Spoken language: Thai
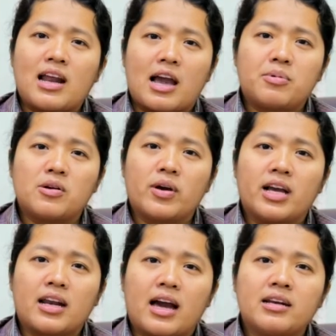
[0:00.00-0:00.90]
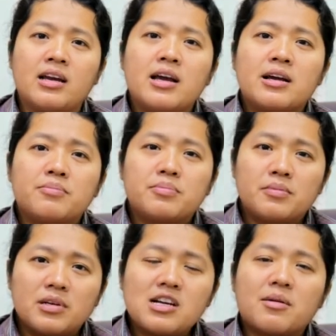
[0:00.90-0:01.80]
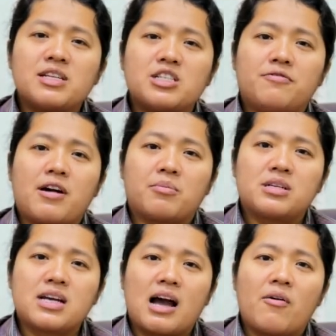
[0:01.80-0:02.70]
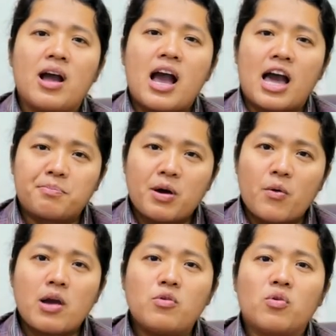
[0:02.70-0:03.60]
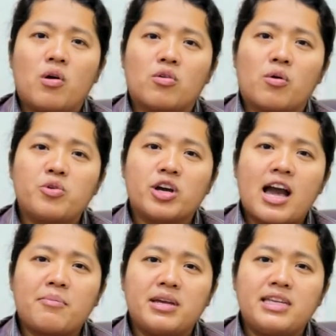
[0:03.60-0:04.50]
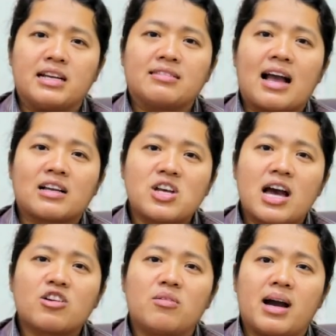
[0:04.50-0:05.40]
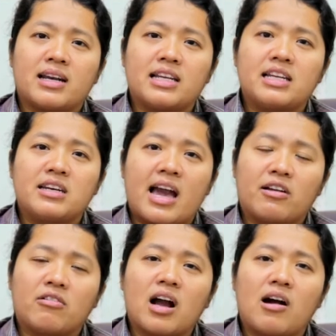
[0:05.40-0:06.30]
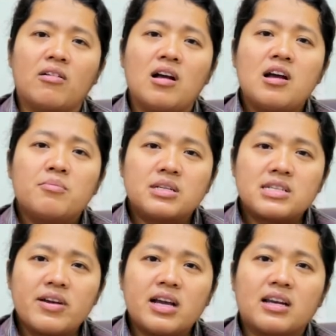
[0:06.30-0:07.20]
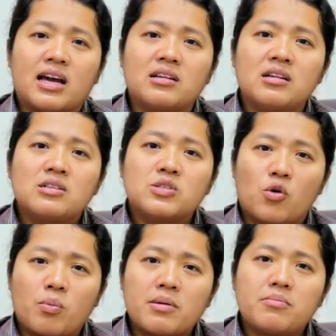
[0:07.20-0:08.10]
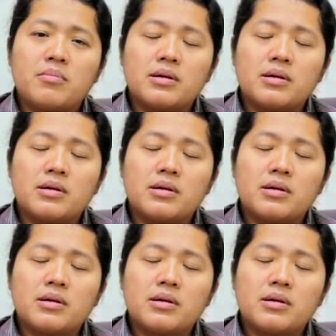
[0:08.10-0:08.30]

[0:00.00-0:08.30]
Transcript: หลาย ๆ พระองค์เองนั้นเลือกไม่เชื่อฝังพระเจ้า หันไปไหว้รูปเคารพด้วยการมีหญิงต่างชาติเข้ามาในดินแดนของเขา พระเจ้าเองนั้นทรงไม่